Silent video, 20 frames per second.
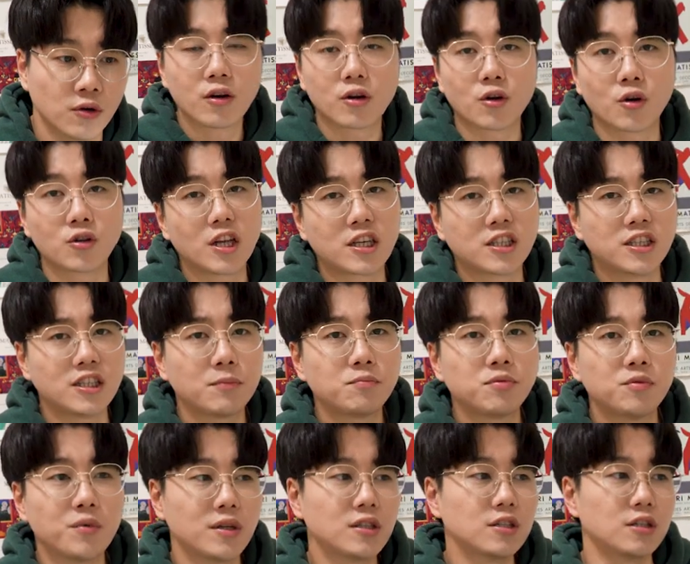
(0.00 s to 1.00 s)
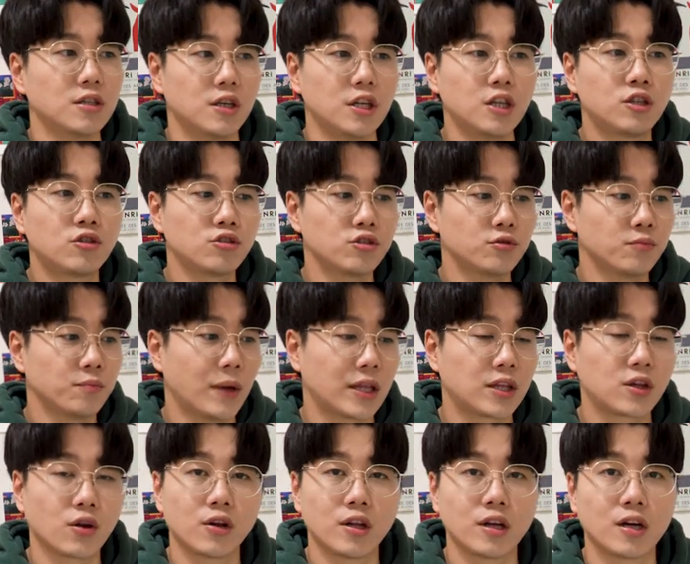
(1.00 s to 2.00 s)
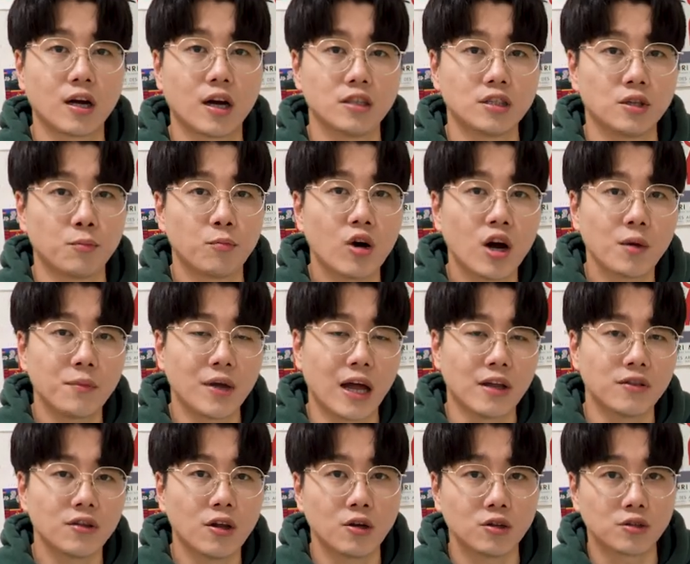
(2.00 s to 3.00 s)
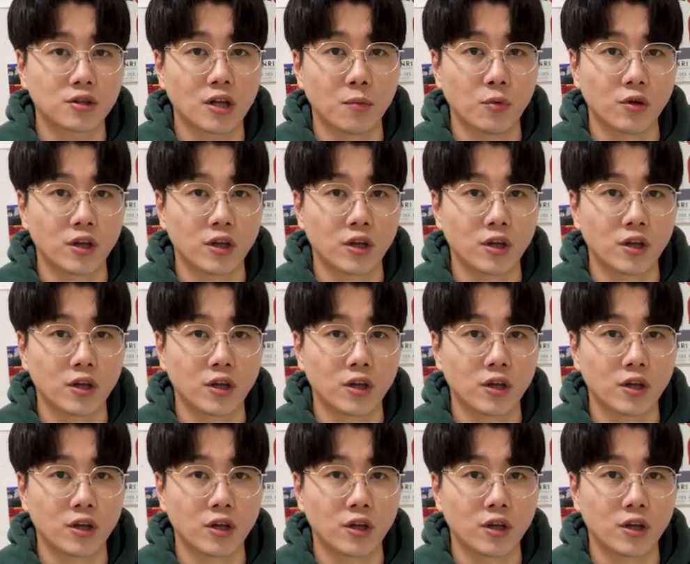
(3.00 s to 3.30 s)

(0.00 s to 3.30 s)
그런데 그 제품에는 리튬 배터리가 이제 포함이 안 되어 있다